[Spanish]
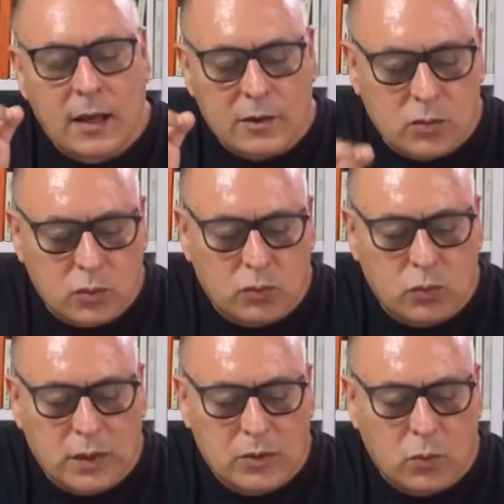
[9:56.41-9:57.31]
la
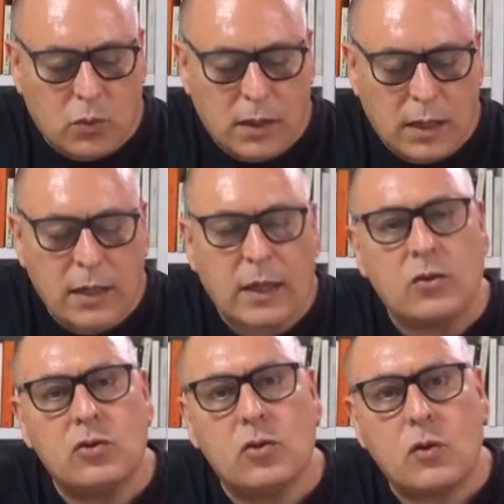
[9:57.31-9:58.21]
estructura surreal
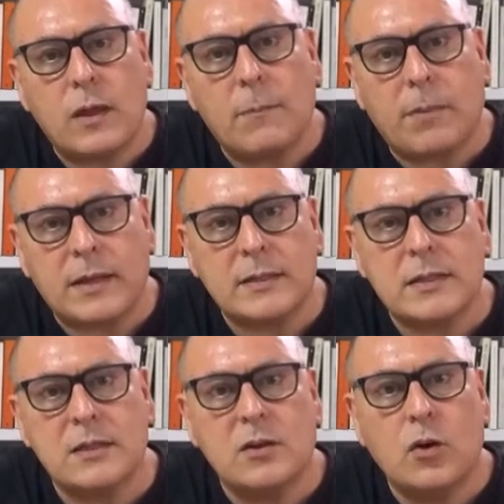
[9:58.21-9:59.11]
en toda
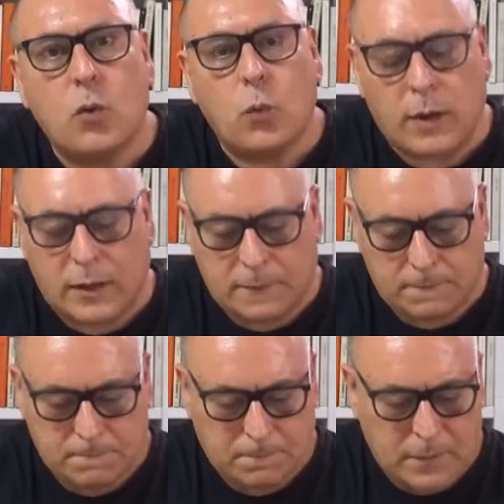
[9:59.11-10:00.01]
praxis humana,